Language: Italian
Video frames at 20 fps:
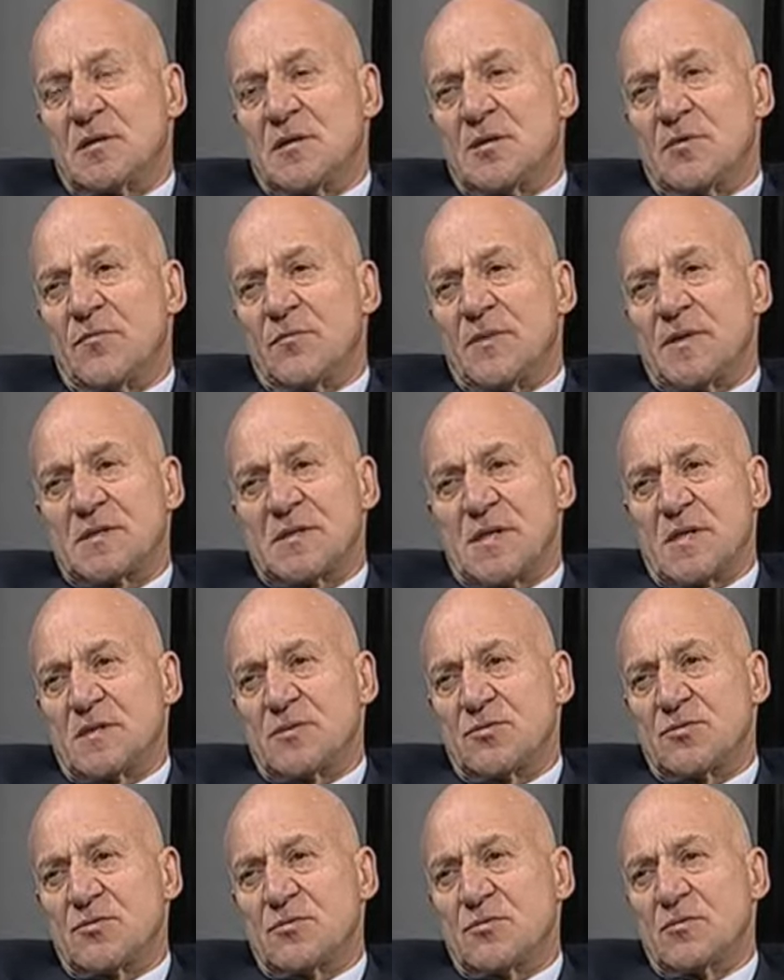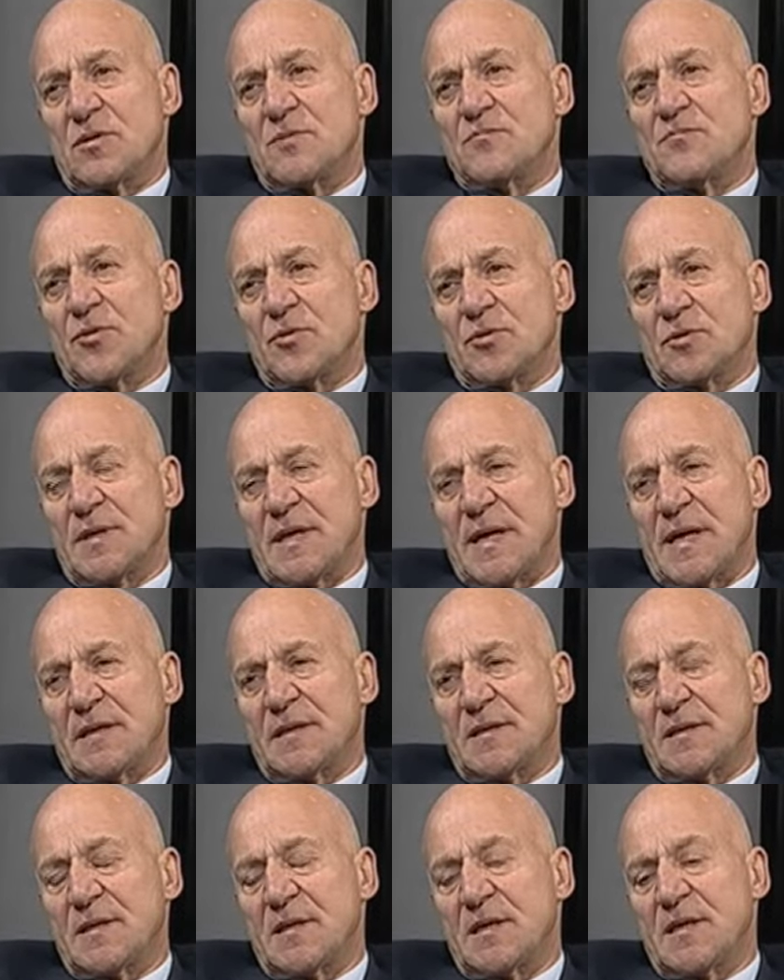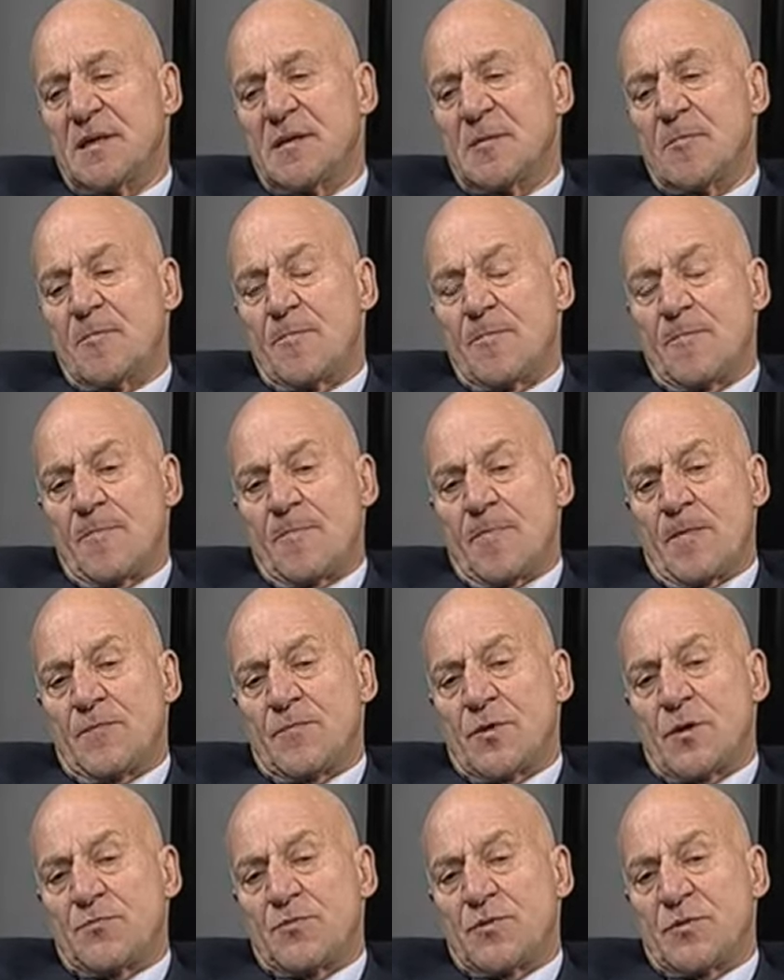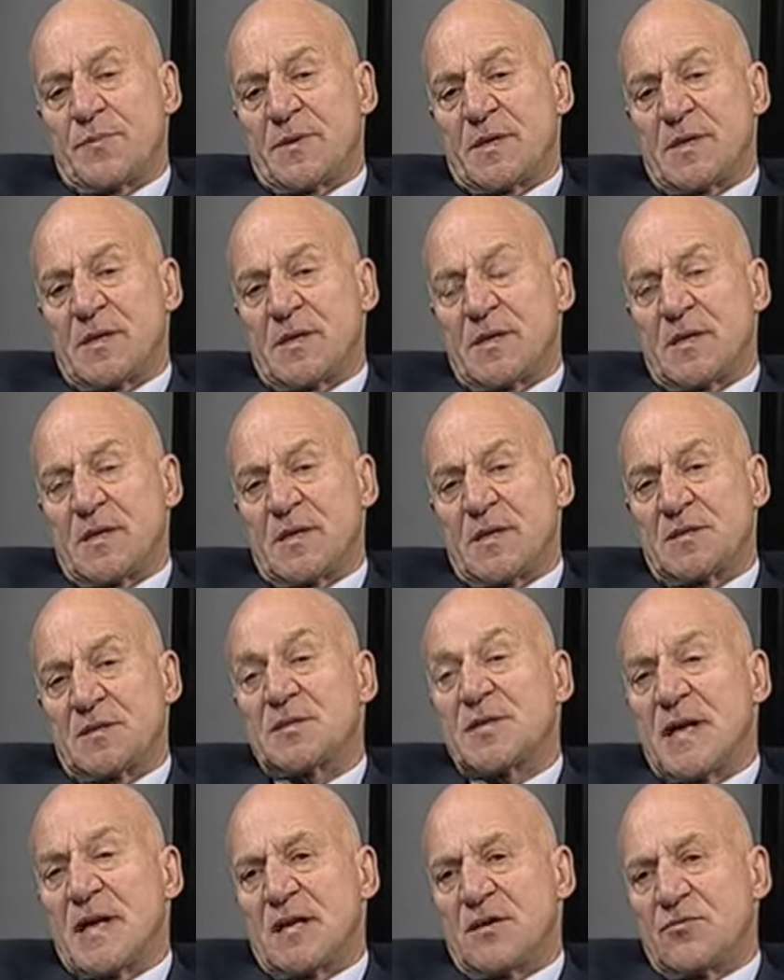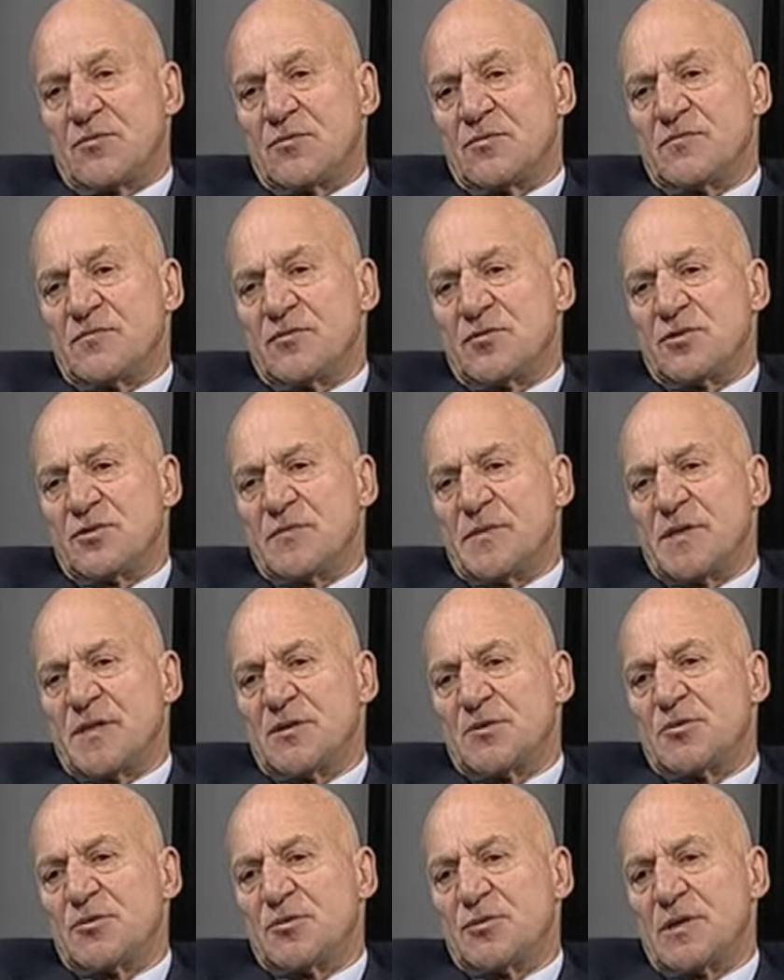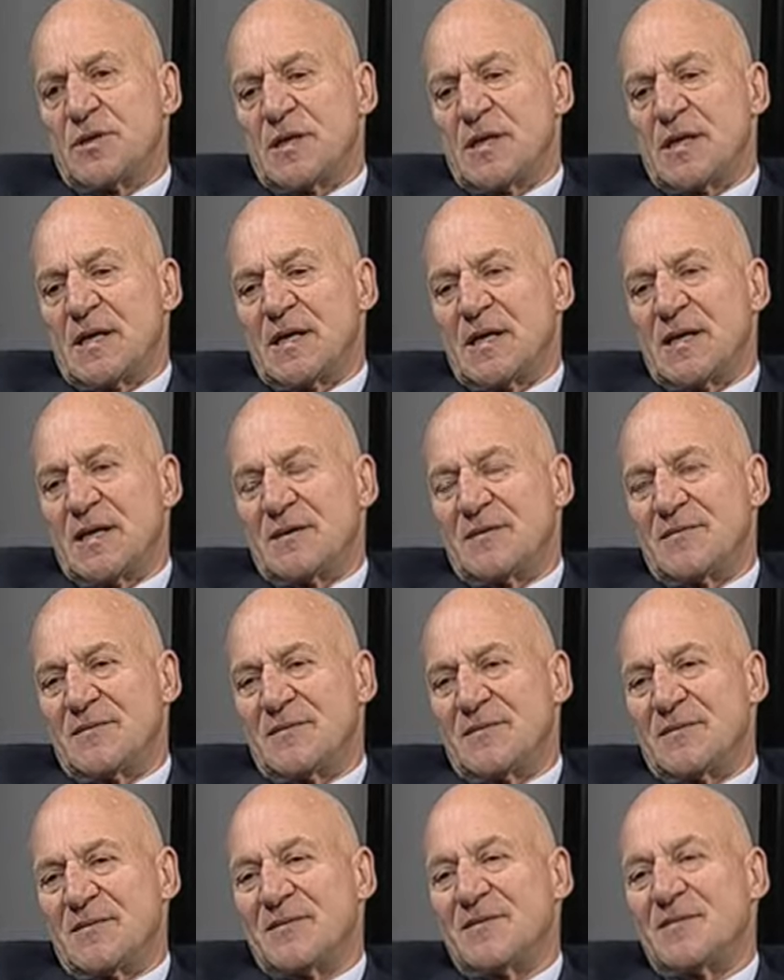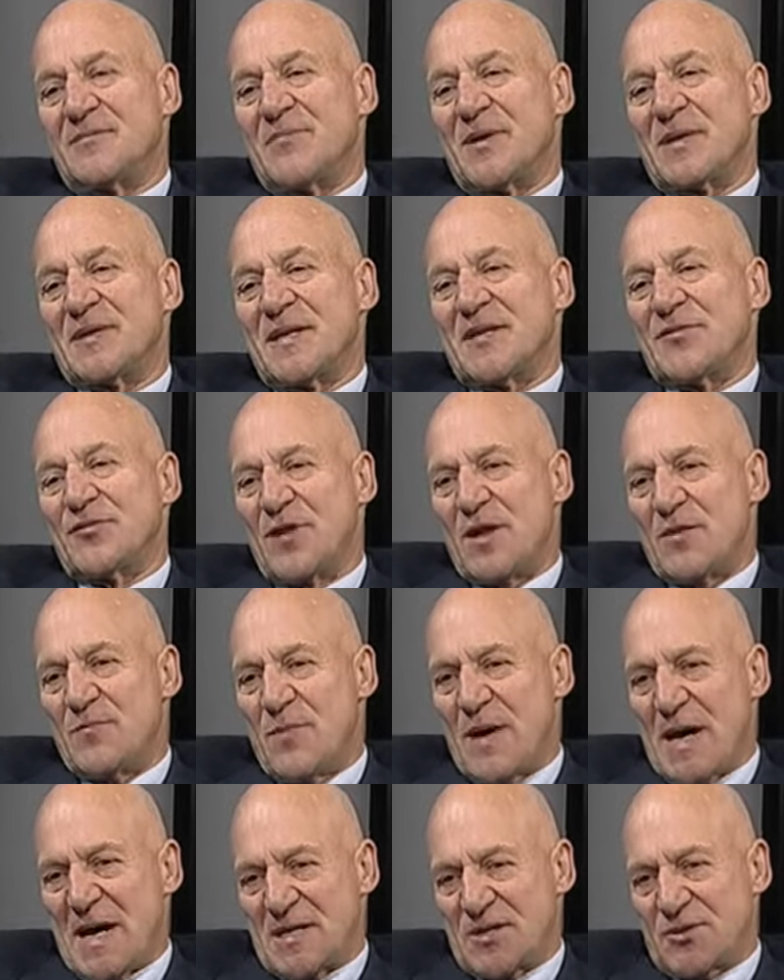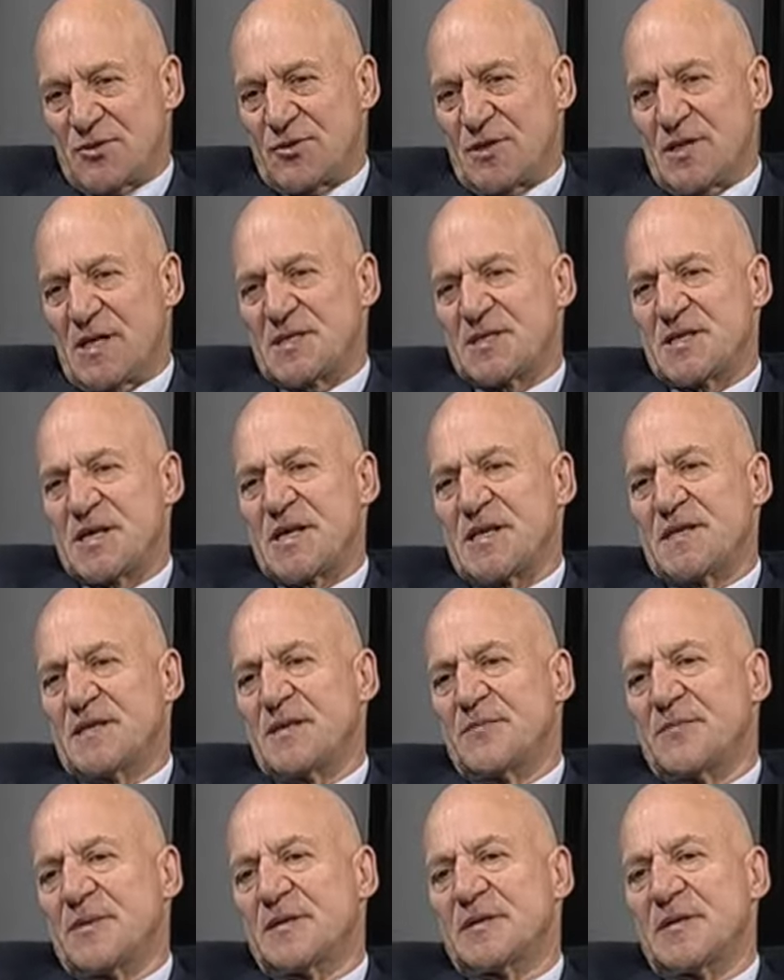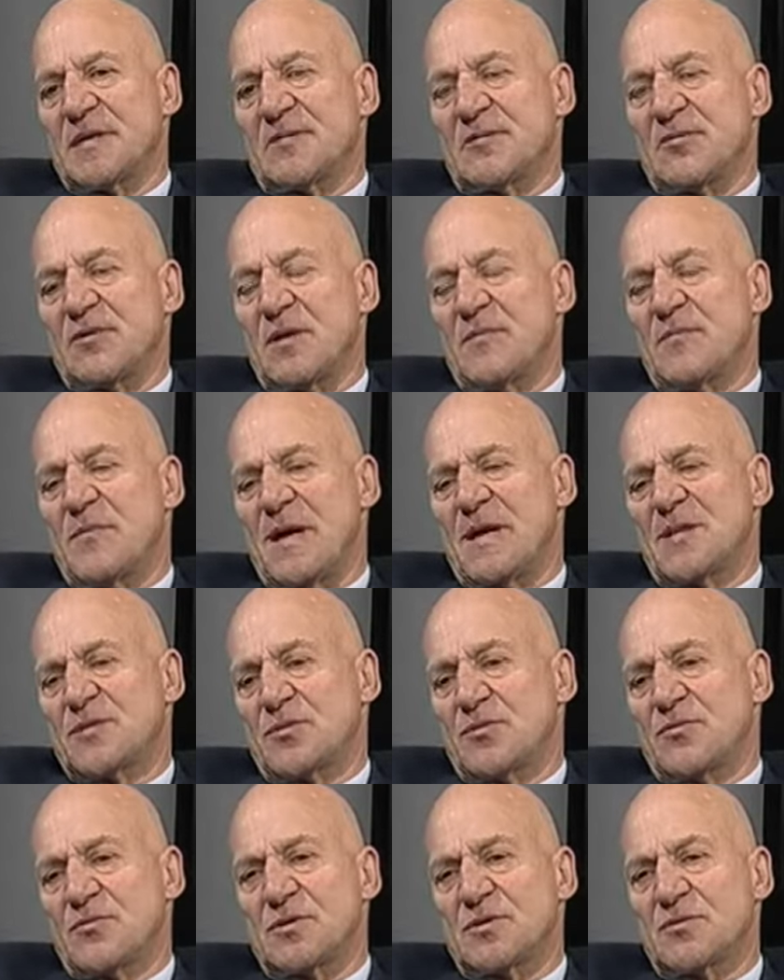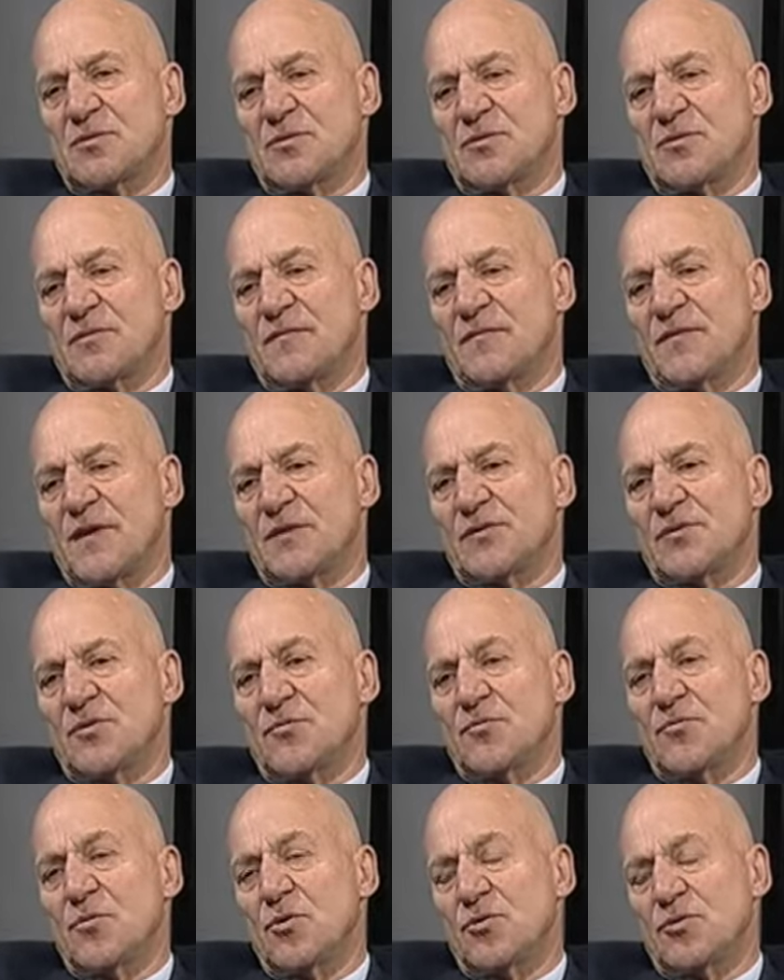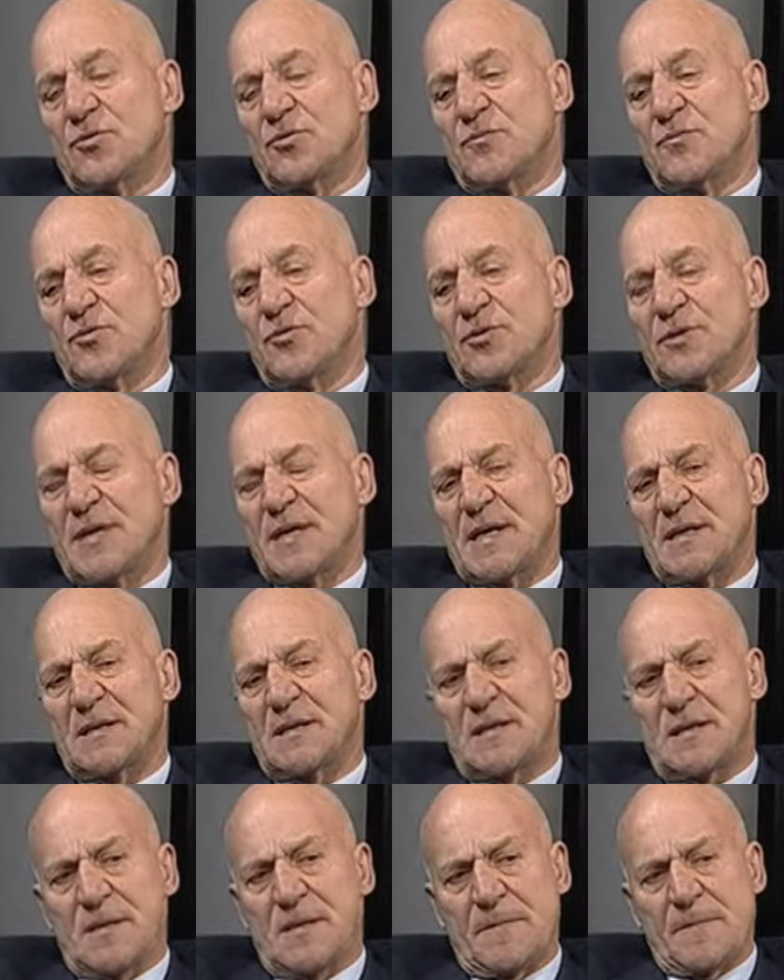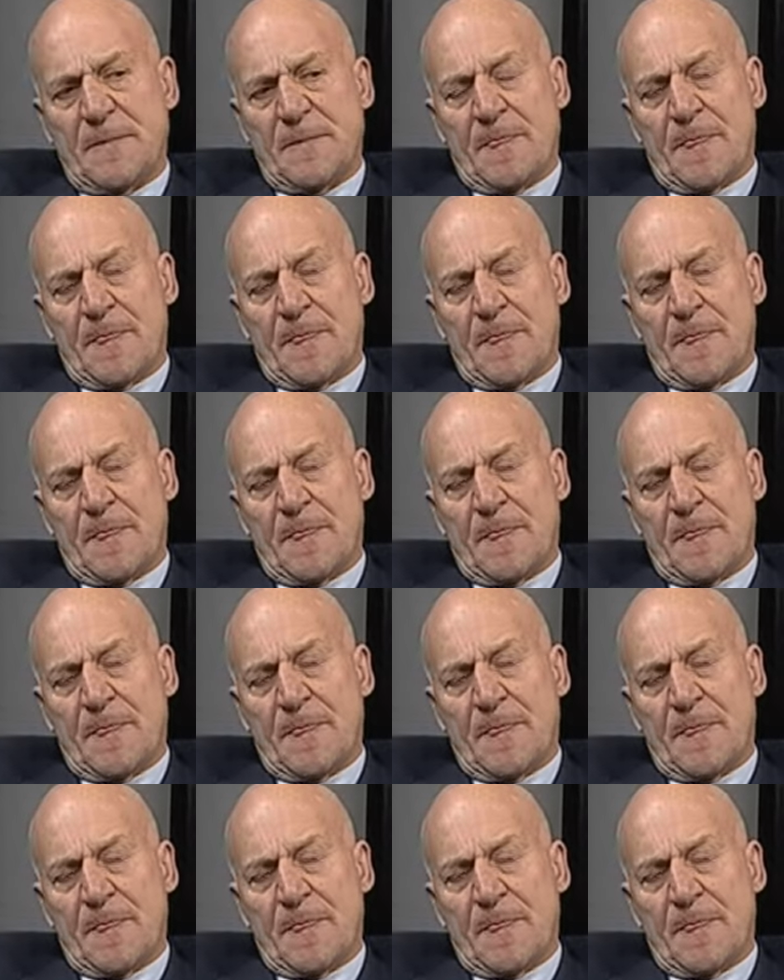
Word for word: sia un passaggio importante proprio perché c'è il coinvolgimento della, partendo dal basso, della gente partendo dal basso, questo è un fatto molto importante.